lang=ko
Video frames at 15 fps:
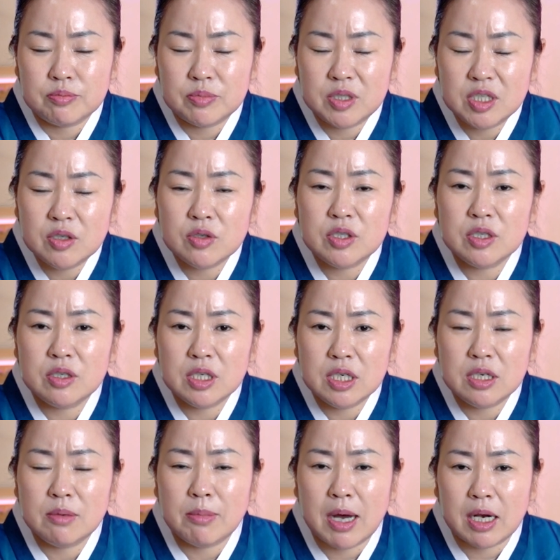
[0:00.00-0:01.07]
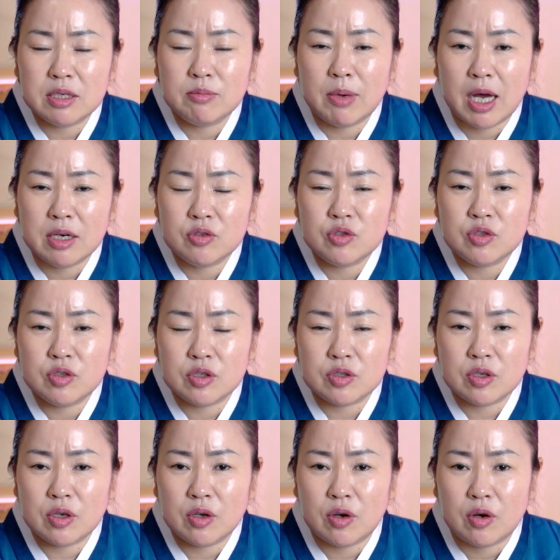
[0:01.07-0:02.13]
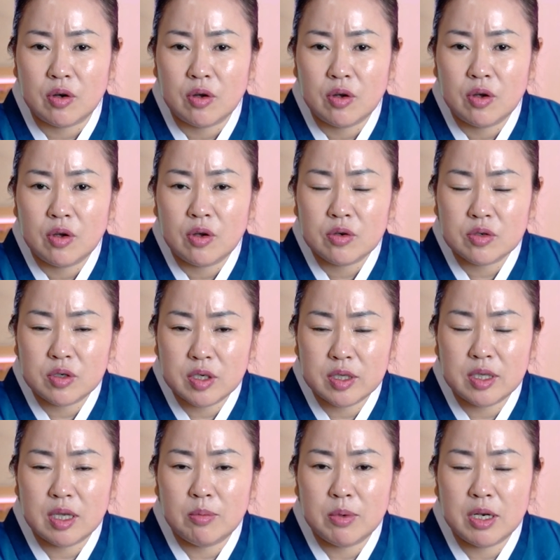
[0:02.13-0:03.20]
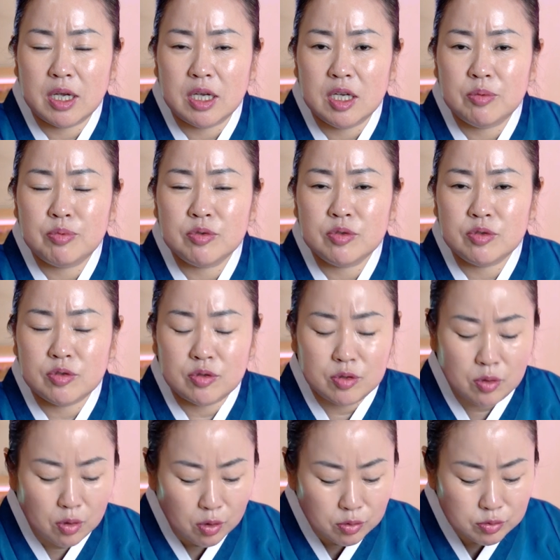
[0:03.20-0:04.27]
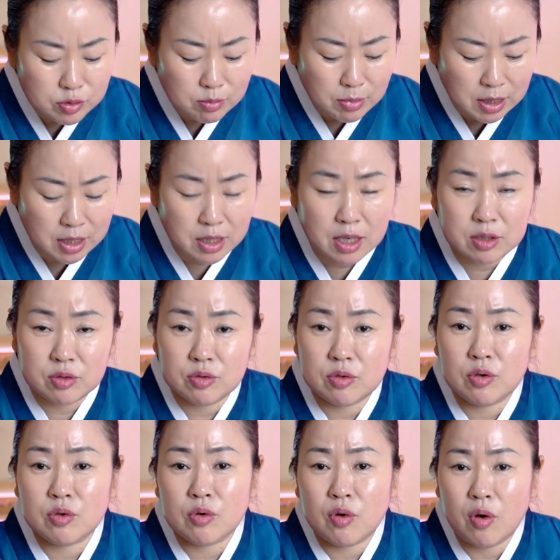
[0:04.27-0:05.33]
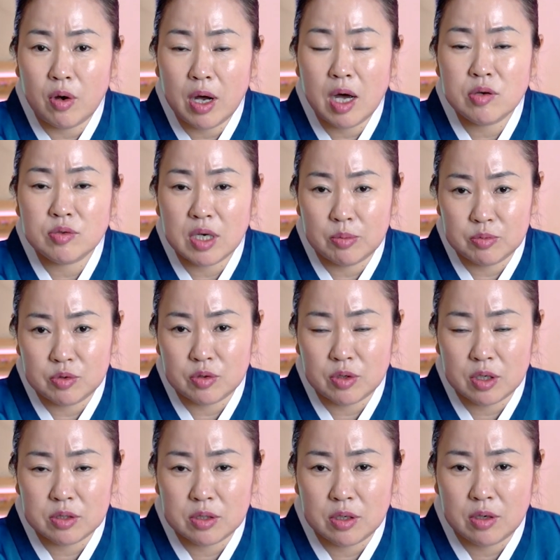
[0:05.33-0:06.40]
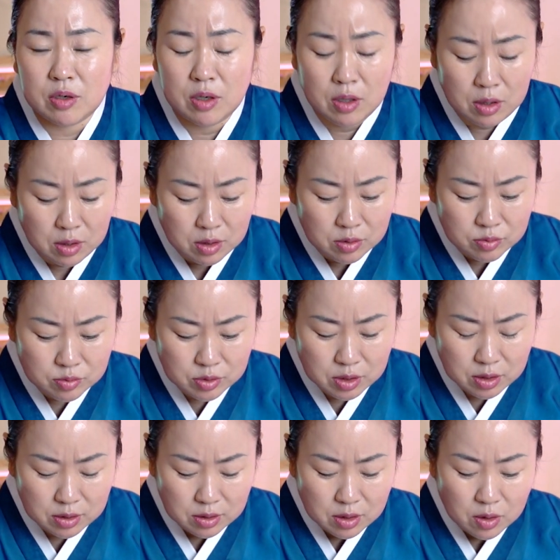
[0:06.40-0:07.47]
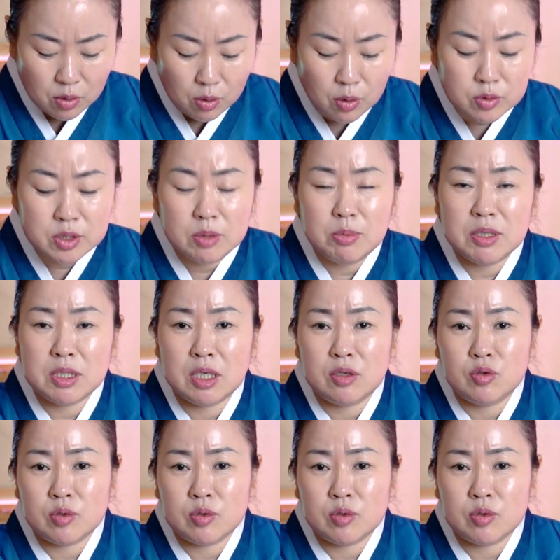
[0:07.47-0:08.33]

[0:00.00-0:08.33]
찢어지는 일이 많, 많을 수 있어요. 그렇기 때문에 이분들은 홍수마귀 같은 걸 꼭 하고 가면 좋겠어요. 우리 52세,